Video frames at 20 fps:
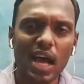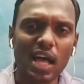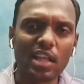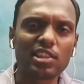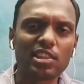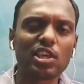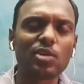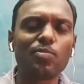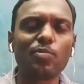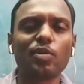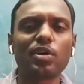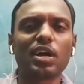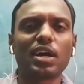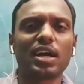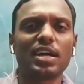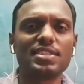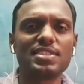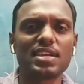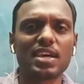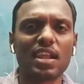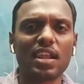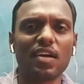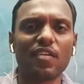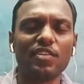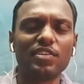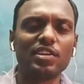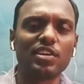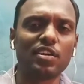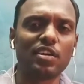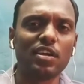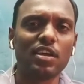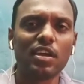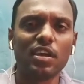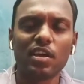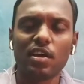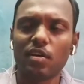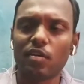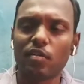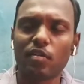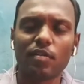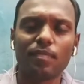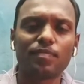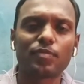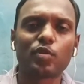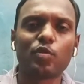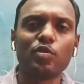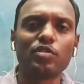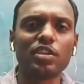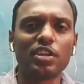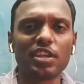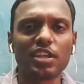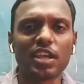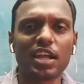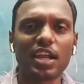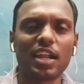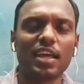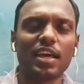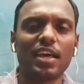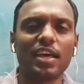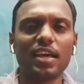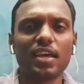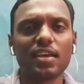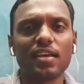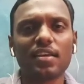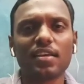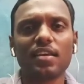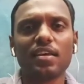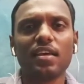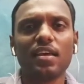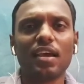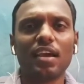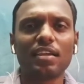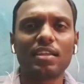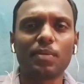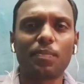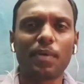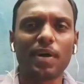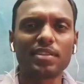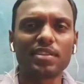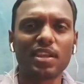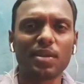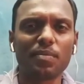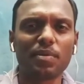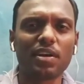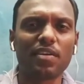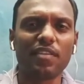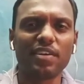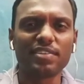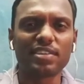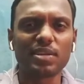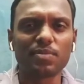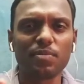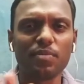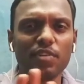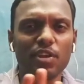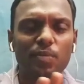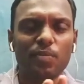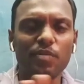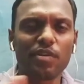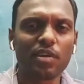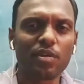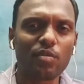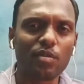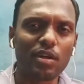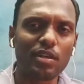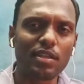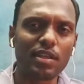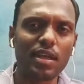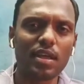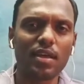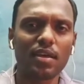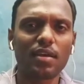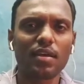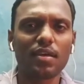அதிமுக கட்சிக்காரனை வச்சு கொடுத்துட்ருக்கானே இதை பார்த்து நமக்கு வஞ்சமும் விருப்பம் வரக்கூடாதா